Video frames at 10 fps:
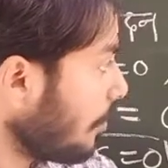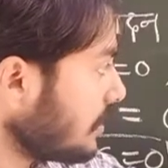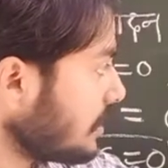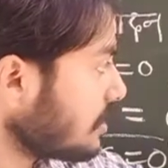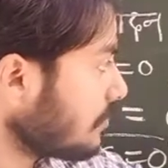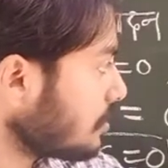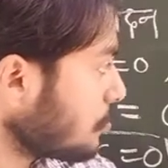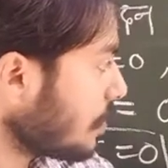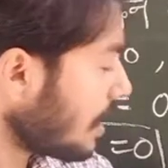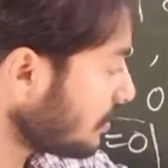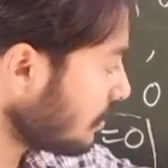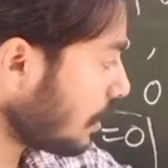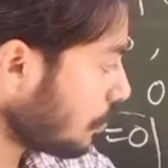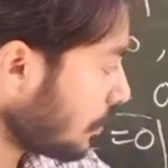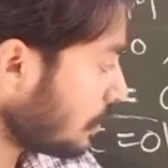25 मजदूर अधिक
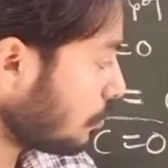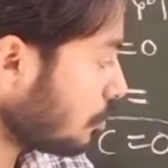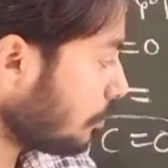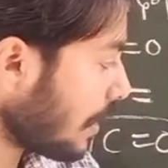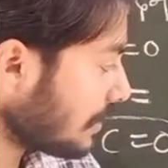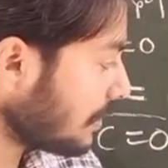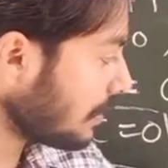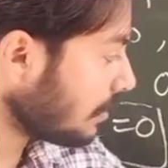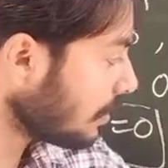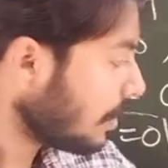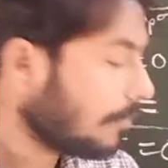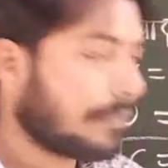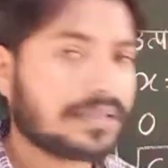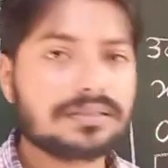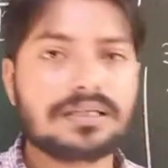करोगे तो उत्पादन
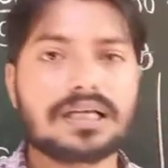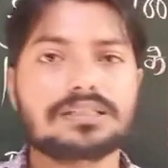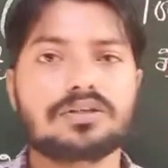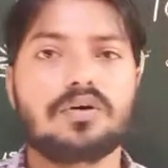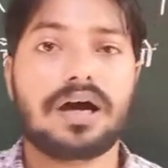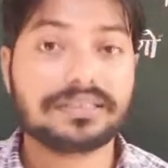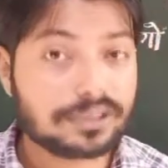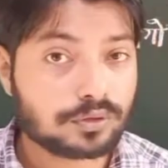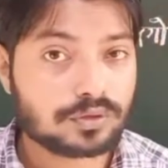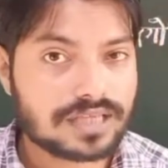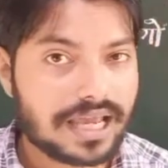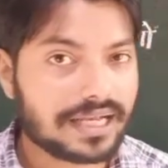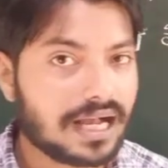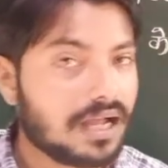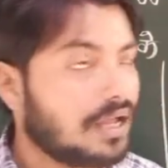1500 अधिक हो
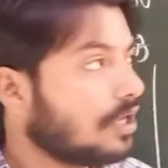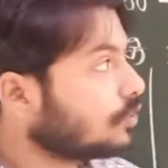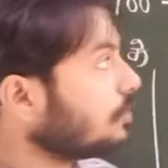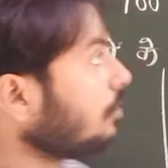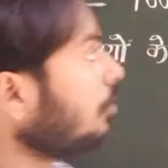जाएगा तो